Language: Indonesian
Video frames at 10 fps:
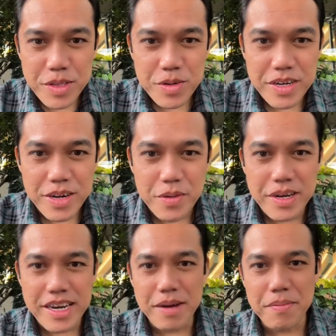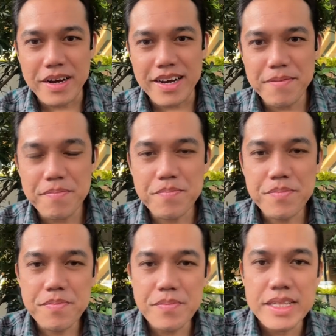batuk kering obatnya apa
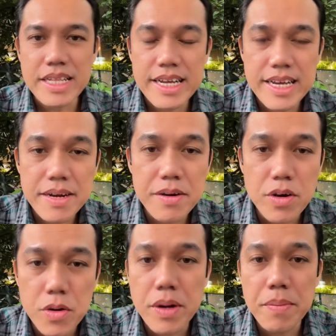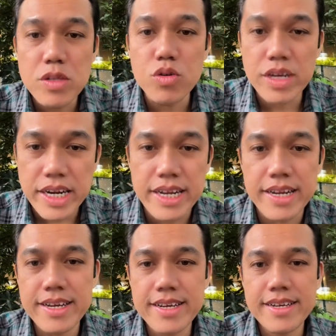minta yang obat batuk
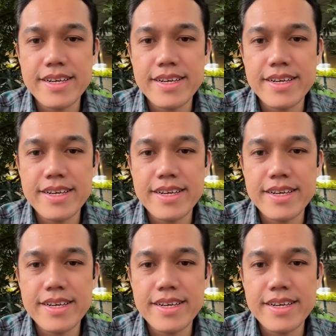kering